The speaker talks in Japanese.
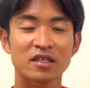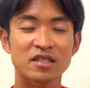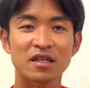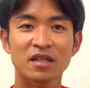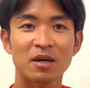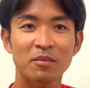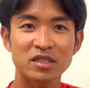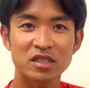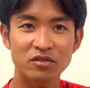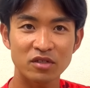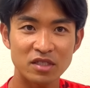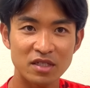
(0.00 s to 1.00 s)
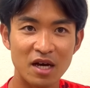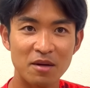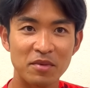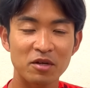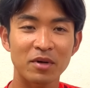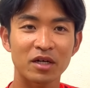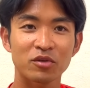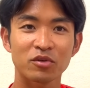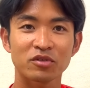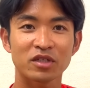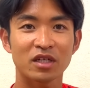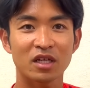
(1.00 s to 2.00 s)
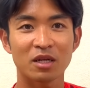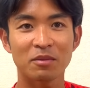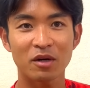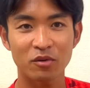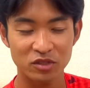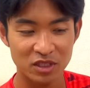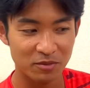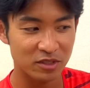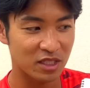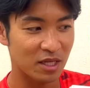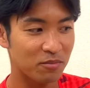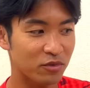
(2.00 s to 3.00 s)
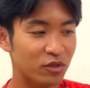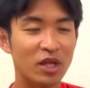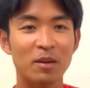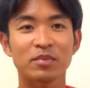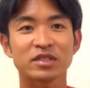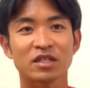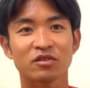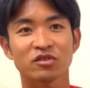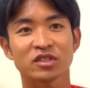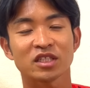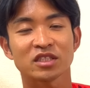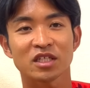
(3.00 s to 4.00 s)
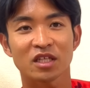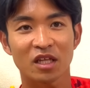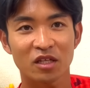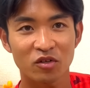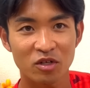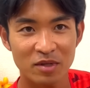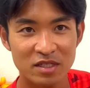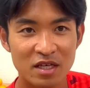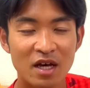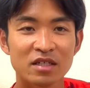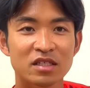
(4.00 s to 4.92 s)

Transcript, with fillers: せんえんで販売しているんですが、メルマガ登録いただければこちらもですね、無料でプレゼントさせていただいております。